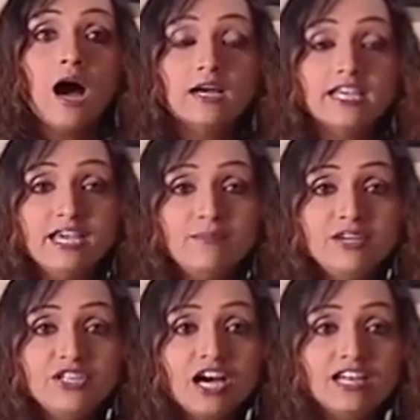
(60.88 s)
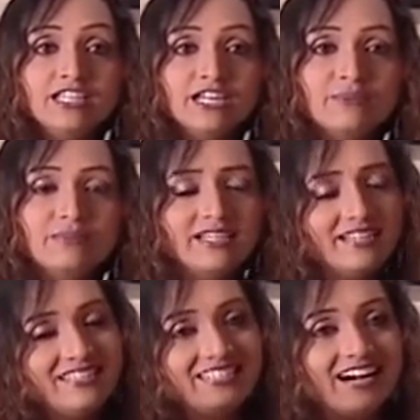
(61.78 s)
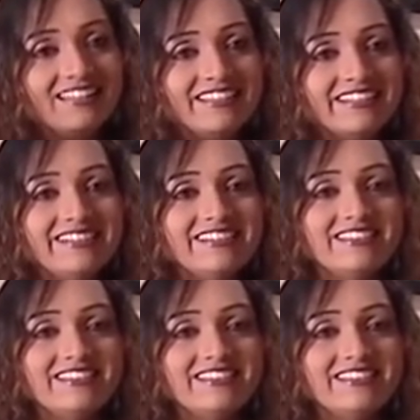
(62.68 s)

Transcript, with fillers: आंखें बिछा दी हमने जहां तक